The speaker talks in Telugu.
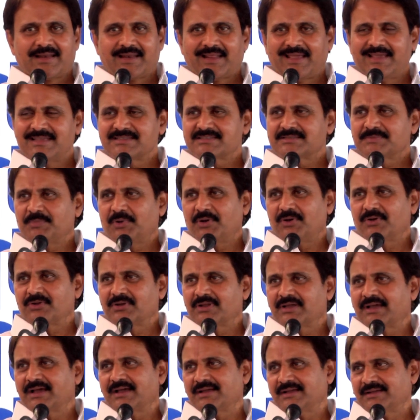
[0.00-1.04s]
రైస్
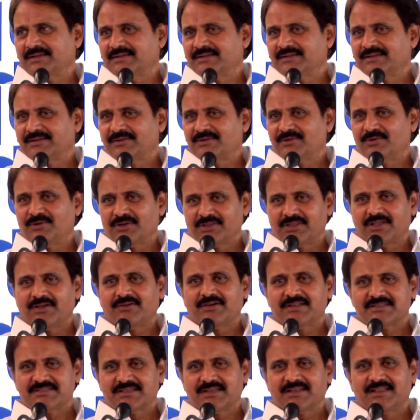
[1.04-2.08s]
బౌల్గా
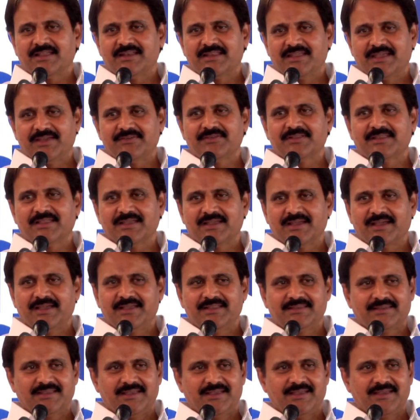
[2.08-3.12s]
గోదావరి జిల్లాలో ఏ విధంగా
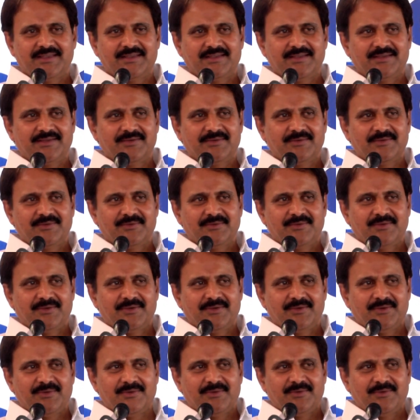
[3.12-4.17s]
అయితే
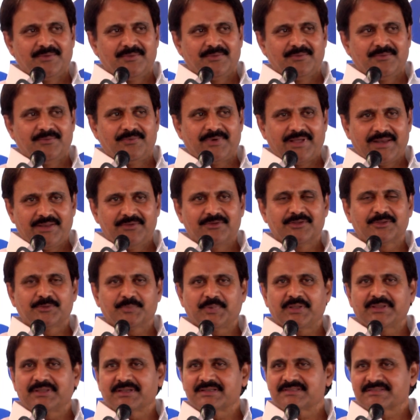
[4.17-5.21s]
వరి
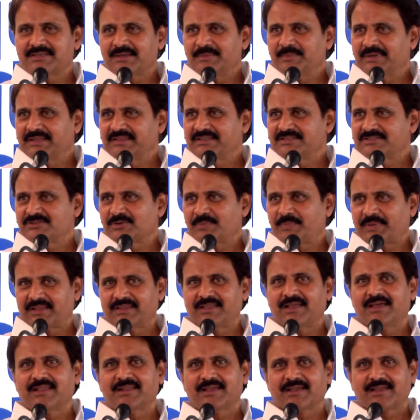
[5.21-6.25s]
ఉత్పత్తికి సంబంధించి
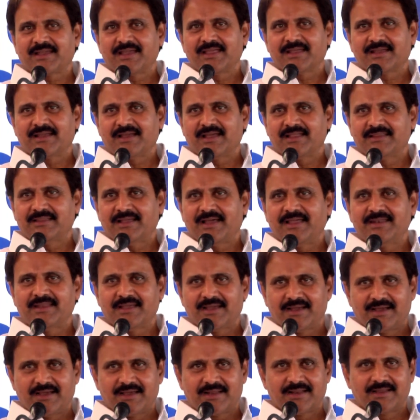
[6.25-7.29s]
ప్రధాన
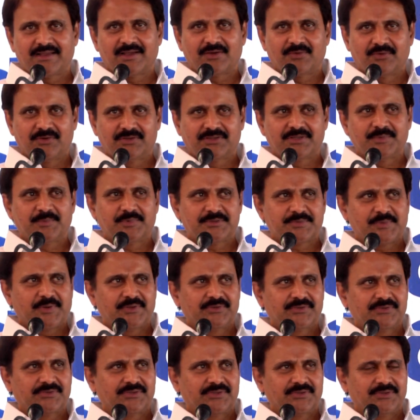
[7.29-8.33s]
ధాన్యాగారంగా గుర్తింపు
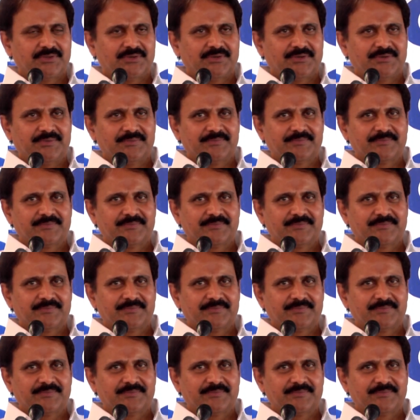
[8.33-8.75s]
పొందుతుందో